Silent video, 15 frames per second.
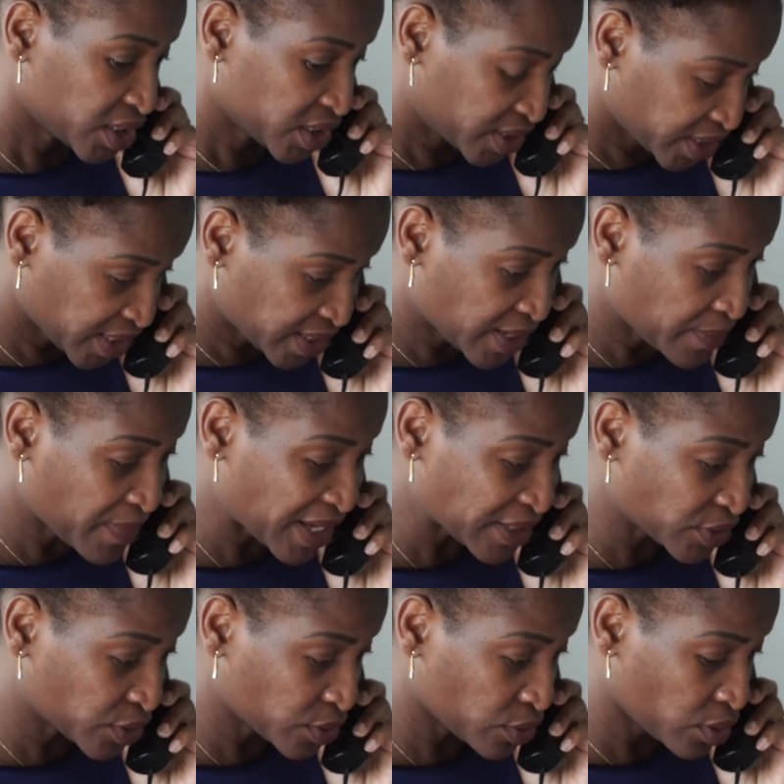C'est des
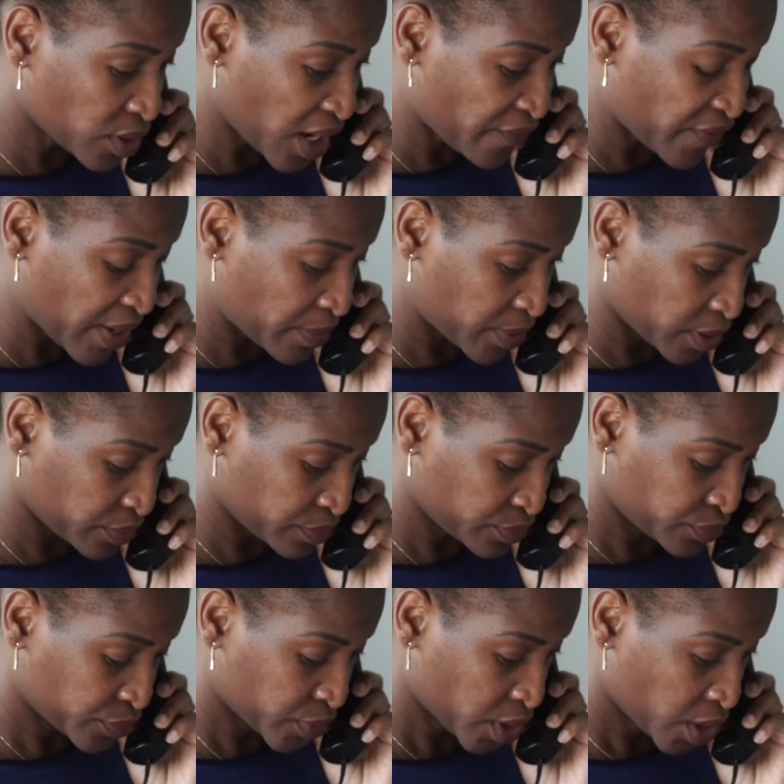masques lavables.
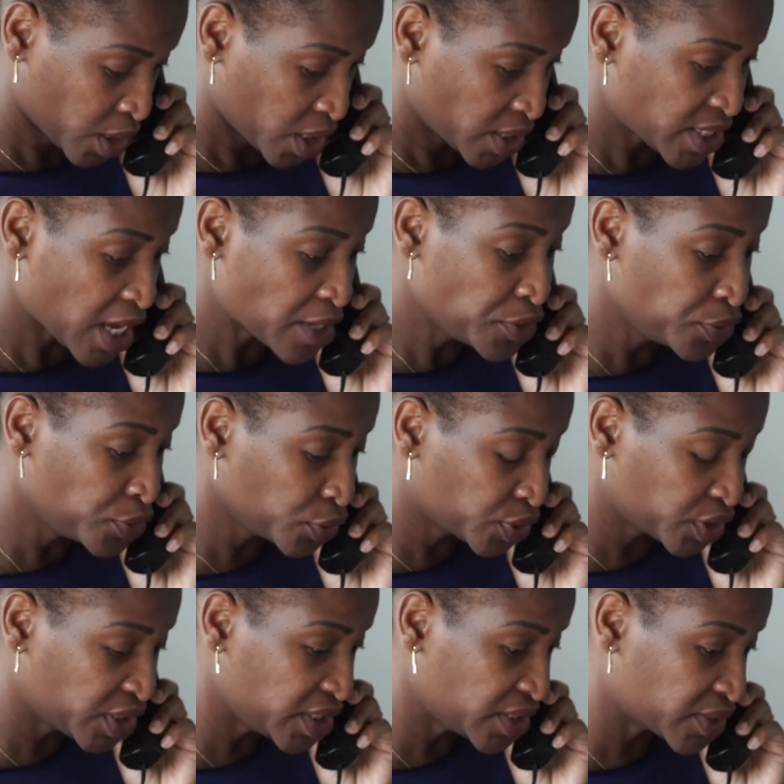Il y a une
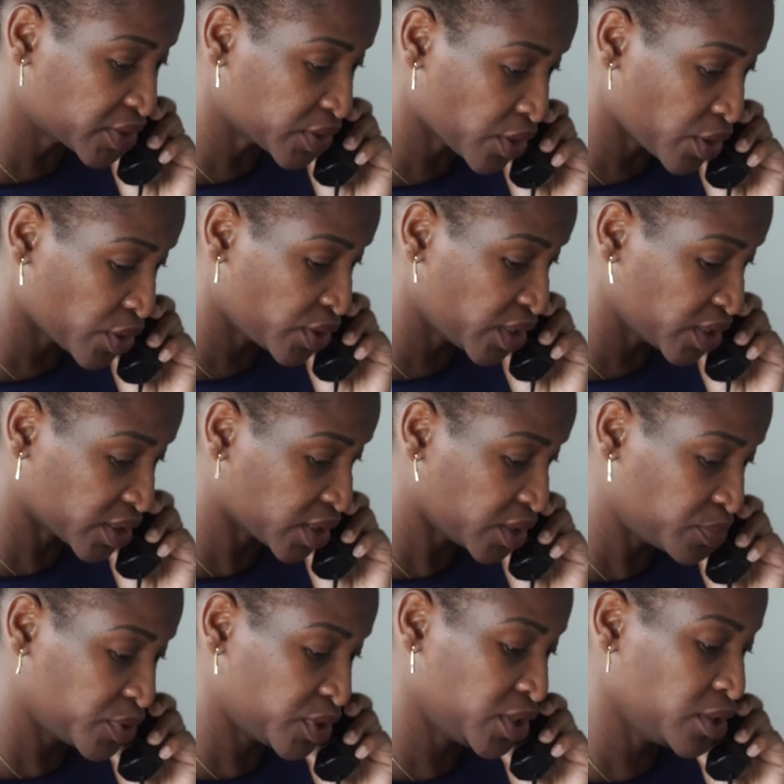notice
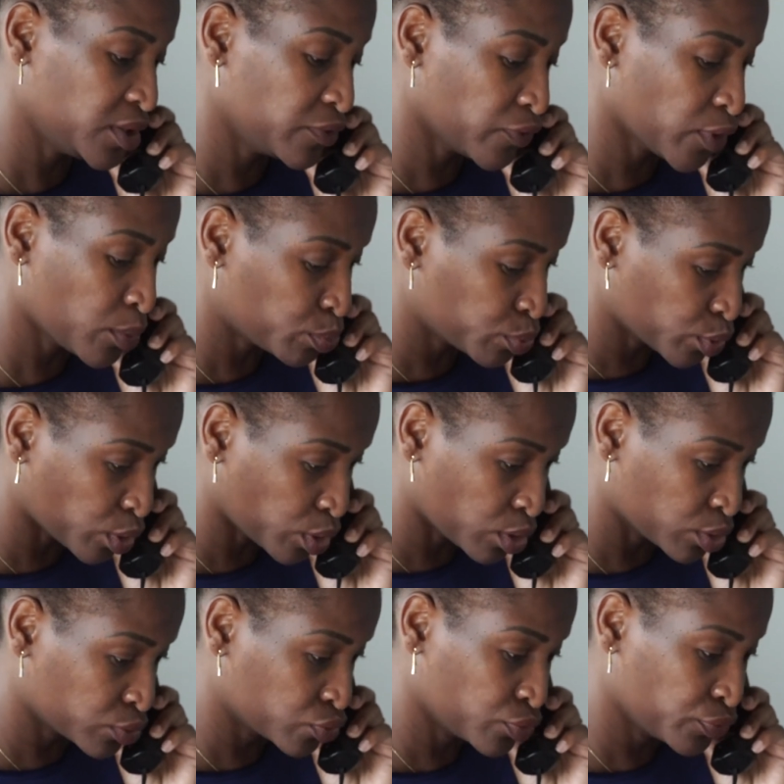descriptive pour
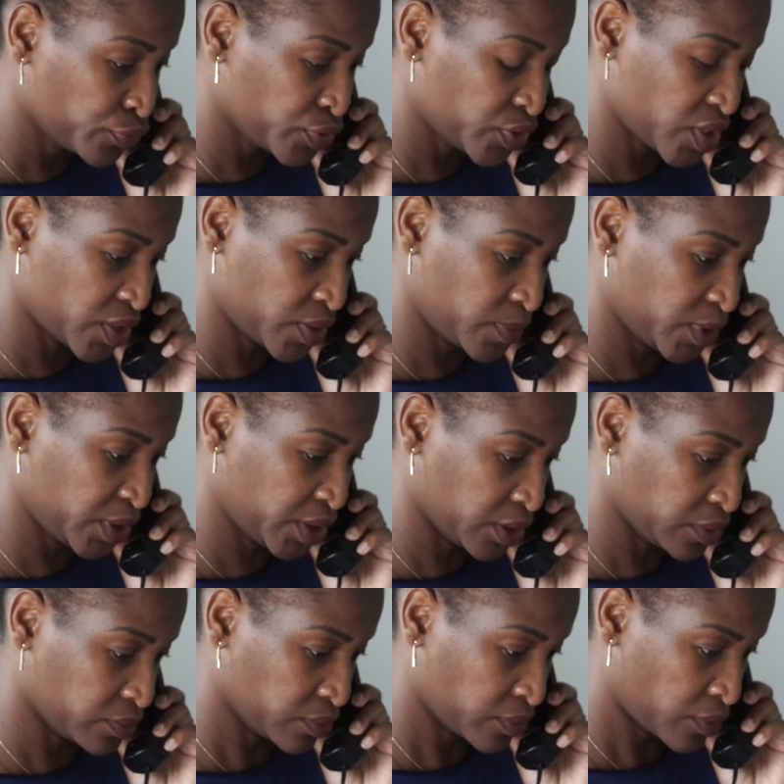tout vous expliquer.